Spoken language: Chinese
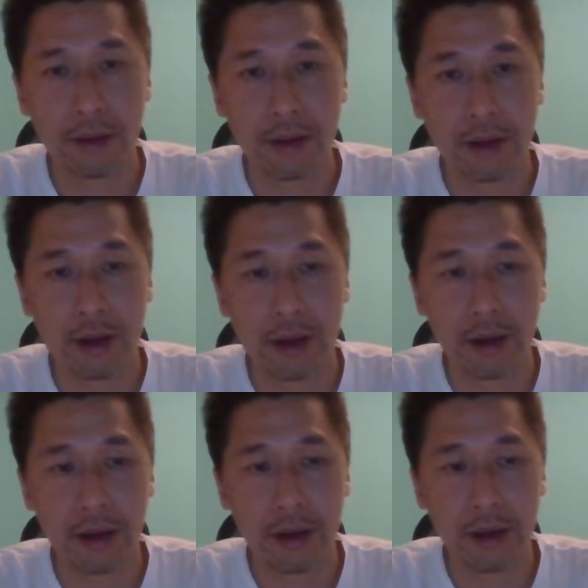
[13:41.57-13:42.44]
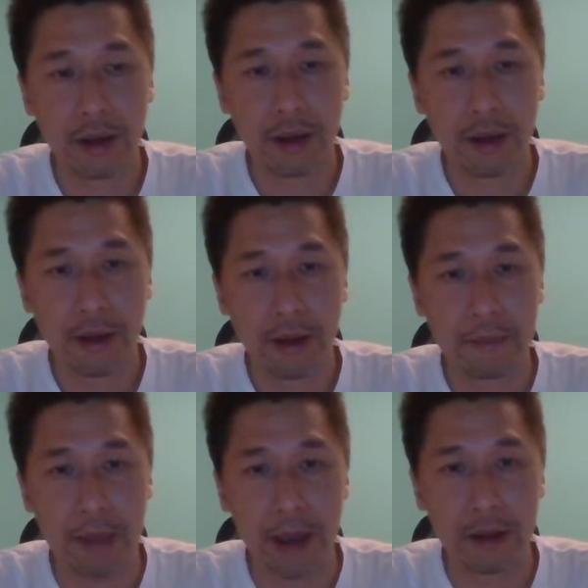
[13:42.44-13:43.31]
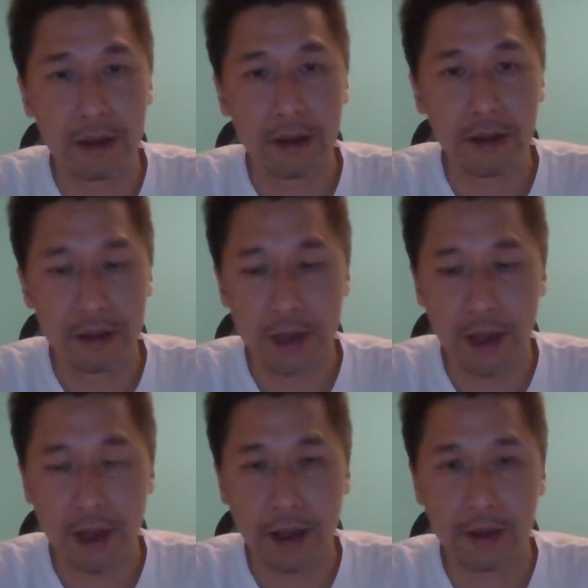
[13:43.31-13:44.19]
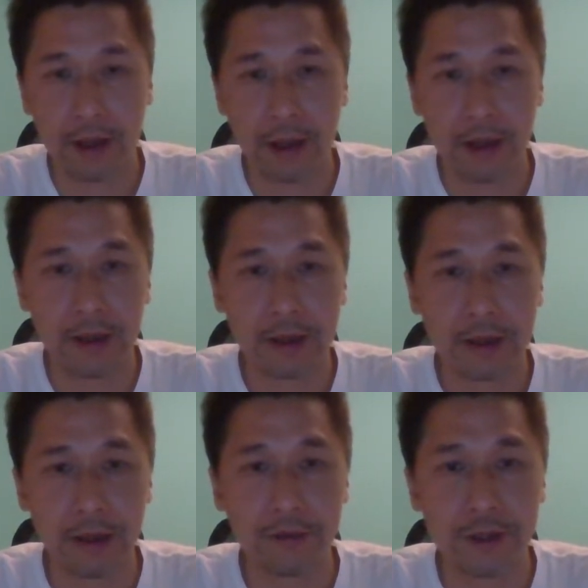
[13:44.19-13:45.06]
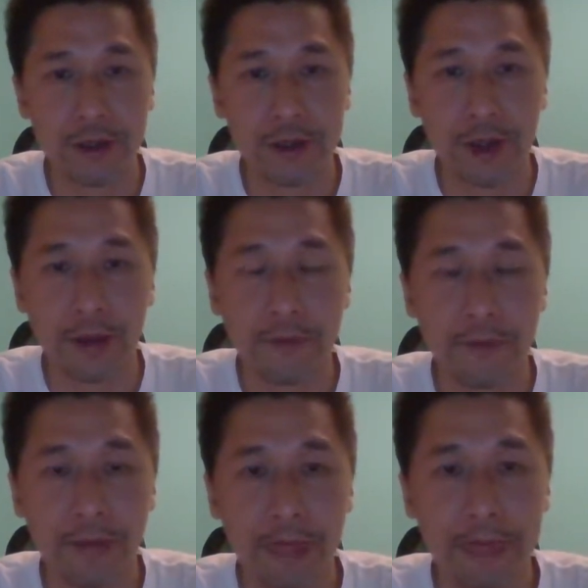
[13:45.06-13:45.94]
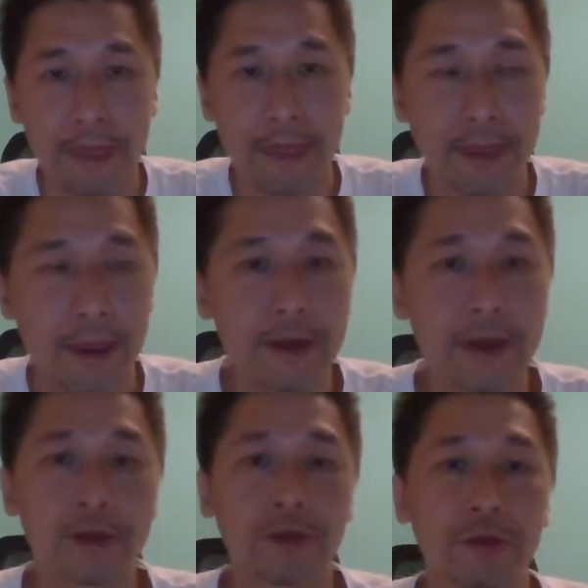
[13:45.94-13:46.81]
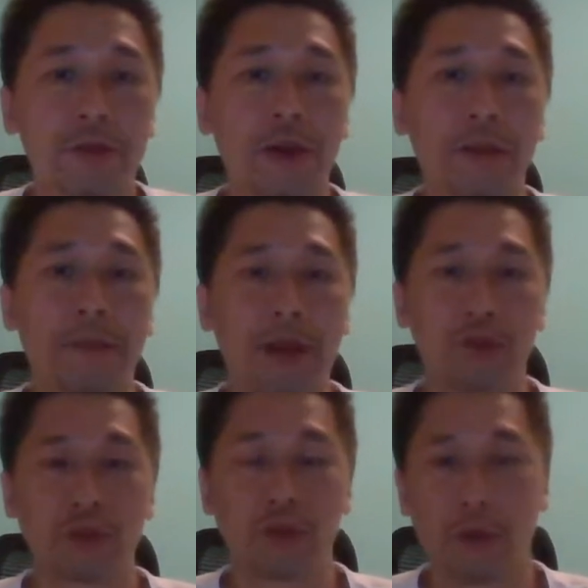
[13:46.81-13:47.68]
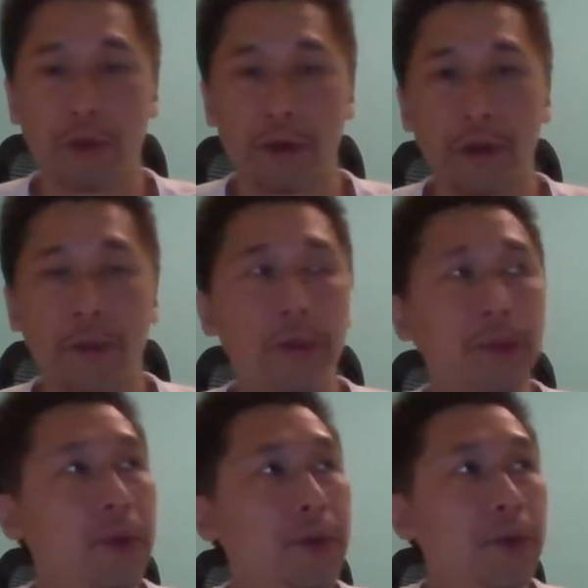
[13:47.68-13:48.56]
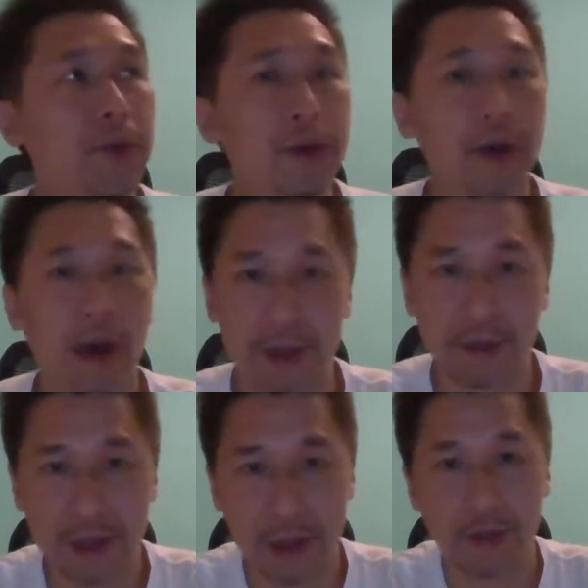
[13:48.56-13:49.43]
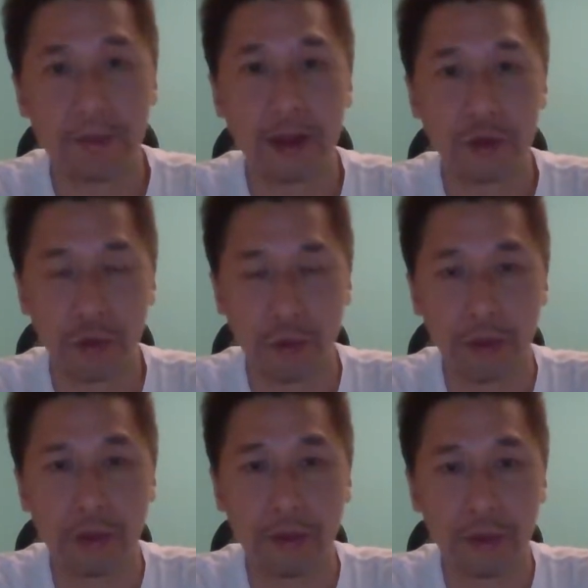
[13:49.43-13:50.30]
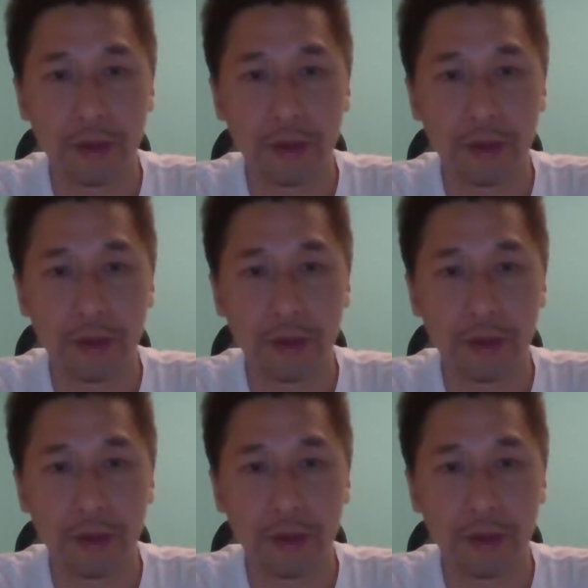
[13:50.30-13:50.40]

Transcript: 啊买香港的盈富基金，那也就说把所有啊基本上是把所有